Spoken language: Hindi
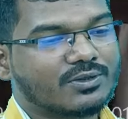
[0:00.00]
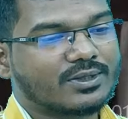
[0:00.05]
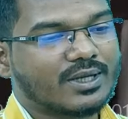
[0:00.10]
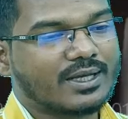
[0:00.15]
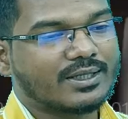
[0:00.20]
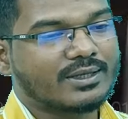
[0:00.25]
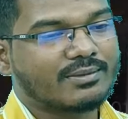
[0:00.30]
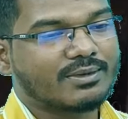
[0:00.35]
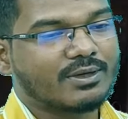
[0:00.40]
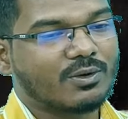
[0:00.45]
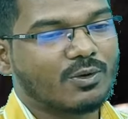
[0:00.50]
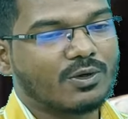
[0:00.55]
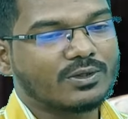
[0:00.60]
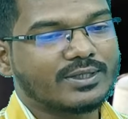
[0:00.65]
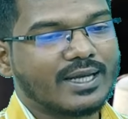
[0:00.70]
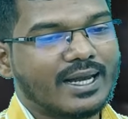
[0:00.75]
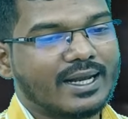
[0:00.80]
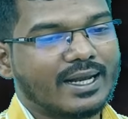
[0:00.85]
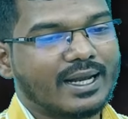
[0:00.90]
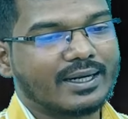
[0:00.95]
तरह से होता है जब ये
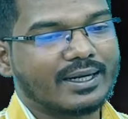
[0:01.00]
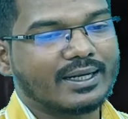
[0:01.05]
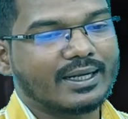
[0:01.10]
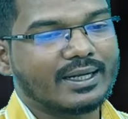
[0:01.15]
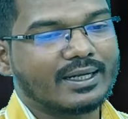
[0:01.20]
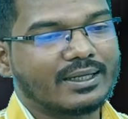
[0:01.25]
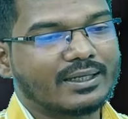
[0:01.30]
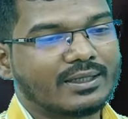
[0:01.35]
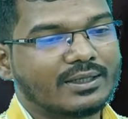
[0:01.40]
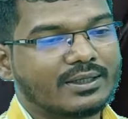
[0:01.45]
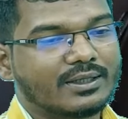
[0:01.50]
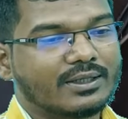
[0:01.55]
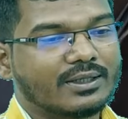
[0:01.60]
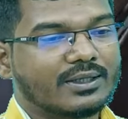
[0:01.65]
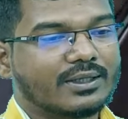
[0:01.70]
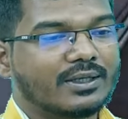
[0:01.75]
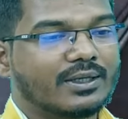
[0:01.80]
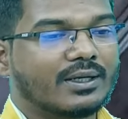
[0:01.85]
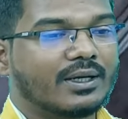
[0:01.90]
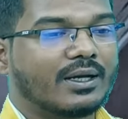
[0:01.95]
हो जाएगा ना
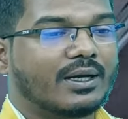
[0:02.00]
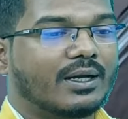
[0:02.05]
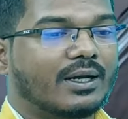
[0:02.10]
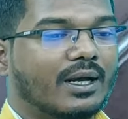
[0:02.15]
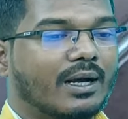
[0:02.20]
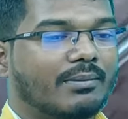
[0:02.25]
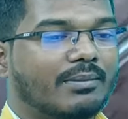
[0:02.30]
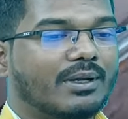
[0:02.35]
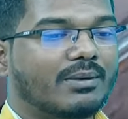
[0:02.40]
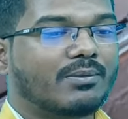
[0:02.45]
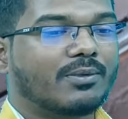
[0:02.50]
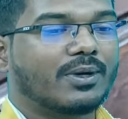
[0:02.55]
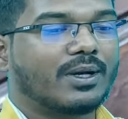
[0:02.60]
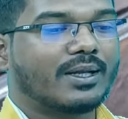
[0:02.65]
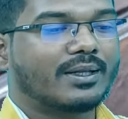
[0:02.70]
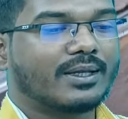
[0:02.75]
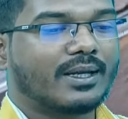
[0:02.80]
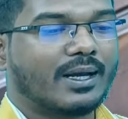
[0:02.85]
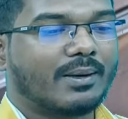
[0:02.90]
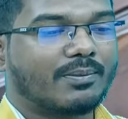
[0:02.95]
हमने
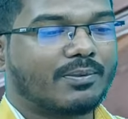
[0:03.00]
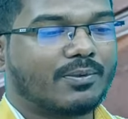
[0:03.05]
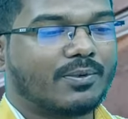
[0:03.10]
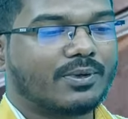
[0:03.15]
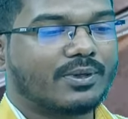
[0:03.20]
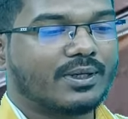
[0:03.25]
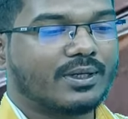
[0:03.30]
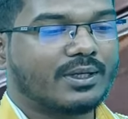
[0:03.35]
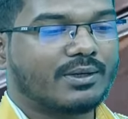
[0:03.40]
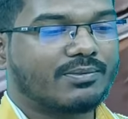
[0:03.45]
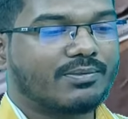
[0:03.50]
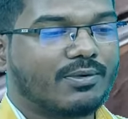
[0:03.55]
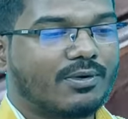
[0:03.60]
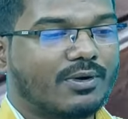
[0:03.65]
बोला था आपको कि, कि